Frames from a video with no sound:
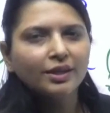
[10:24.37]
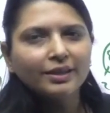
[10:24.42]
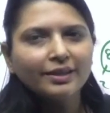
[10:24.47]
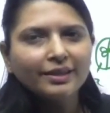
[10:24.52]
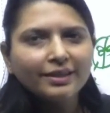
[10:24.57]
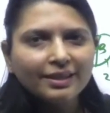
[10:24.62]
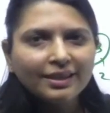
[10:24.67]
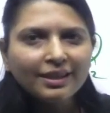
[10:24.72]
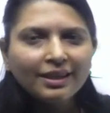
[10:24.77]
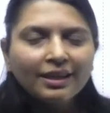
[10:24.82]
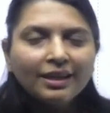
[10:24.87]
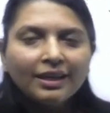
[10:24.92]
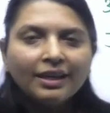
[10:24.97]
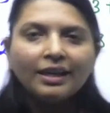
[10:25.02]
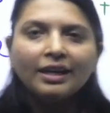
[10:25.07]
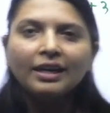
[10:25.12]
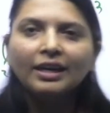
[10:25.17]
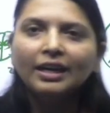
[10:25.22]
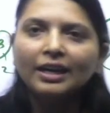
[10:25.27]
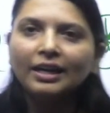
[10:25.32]
कर देते हैं
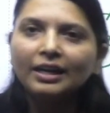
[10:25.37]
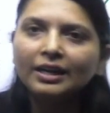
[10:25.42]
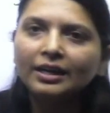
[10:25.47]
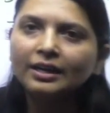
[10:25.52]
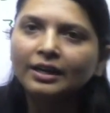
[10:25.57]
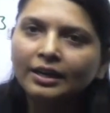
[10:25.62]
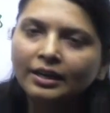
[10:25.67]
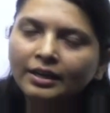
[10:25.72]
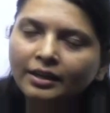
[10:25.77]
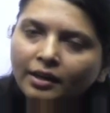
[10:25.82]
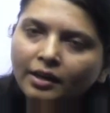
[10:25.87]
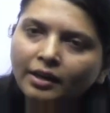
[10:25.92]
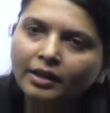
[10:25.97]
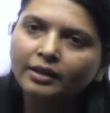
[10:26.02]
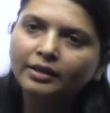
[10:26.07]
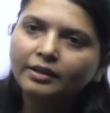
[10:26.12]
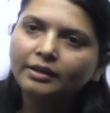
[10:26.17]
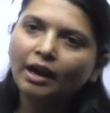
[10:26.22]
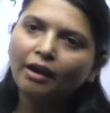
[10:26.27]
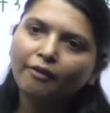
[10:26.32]
है ना
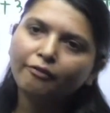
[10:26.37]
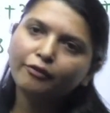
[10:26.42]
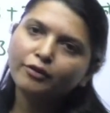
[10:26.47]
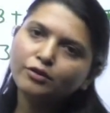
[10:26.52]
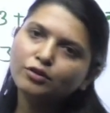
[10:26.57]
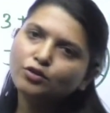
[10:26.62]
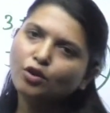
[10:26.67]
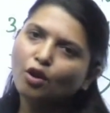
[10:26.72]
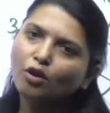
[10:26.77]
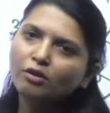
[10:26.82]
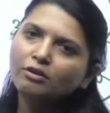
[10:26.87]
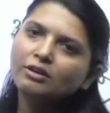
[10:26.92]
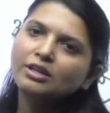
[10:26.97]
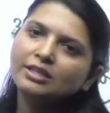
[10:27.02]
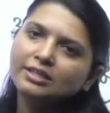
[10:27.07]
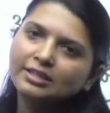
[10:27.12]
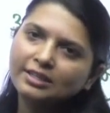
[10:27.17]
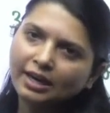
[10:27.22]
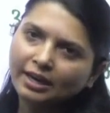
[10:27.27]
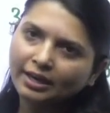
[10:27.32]
या फिर
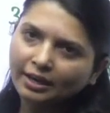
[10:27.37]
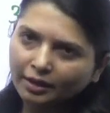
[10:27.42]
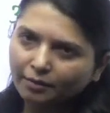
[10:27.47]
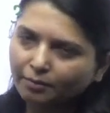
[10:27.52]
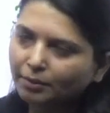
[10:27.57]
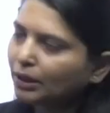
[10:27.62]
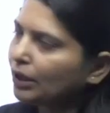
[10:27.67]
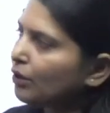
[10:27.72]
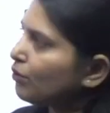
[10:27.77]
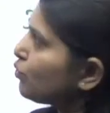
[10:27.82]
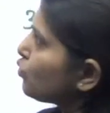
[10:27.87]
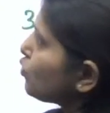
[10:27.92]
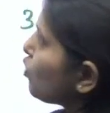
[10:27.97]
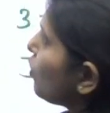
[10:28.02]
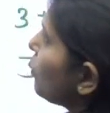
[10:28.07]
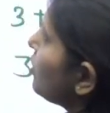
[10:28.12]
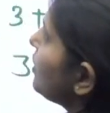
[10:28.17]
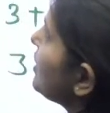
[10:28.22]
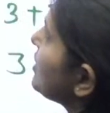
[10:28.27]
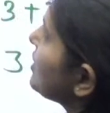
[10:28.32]
सोलोनेसिया कहें बताओ
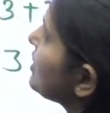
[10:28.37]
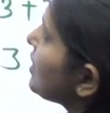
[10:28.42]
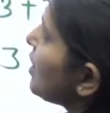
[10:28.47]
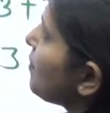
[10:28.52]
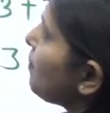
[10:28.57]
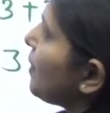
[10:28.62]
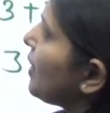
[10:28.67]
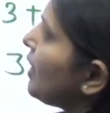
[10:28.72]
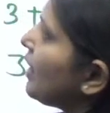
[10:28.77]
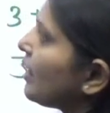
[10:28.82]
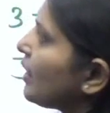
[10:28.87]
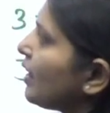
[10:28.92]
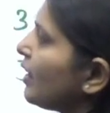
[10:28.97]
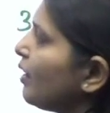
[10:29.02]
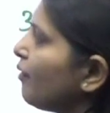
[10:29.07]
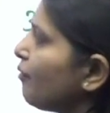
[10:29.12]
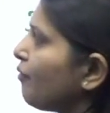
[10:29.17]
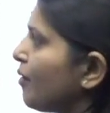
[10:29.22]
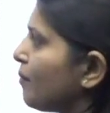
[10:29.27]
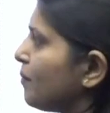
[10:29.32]
सोलोनेसिया पहला
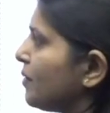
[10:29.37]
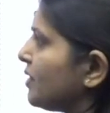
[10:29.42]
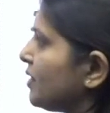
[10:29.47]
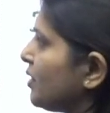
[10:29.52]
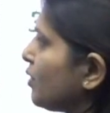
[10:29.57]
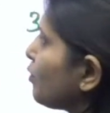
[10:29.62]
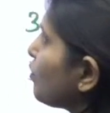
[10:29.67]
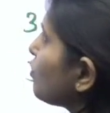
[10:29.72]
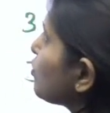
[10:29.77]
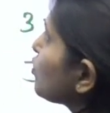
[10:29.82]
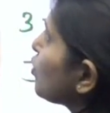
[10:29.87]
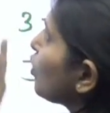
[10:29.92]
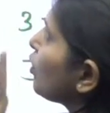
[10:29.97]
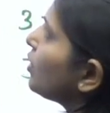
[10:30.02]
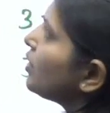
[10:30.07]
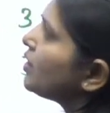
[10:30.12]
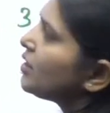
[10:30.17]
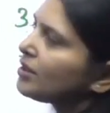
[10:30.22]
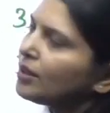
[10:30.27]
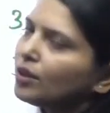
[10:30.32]
करें फेबेसिया क्योंकि
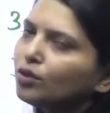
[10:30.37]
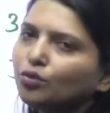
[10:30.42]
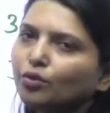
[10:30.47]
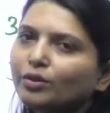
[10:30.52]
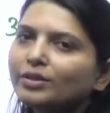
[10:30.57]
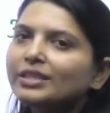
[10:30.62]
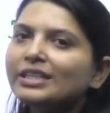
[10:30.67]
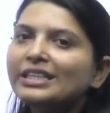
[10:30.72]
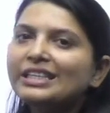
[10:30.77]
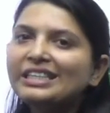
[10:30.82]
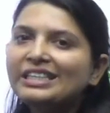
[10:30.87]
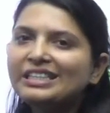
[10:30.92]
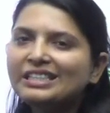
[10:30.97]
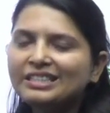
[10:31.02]
सोलोनेसिया थोड़ा सा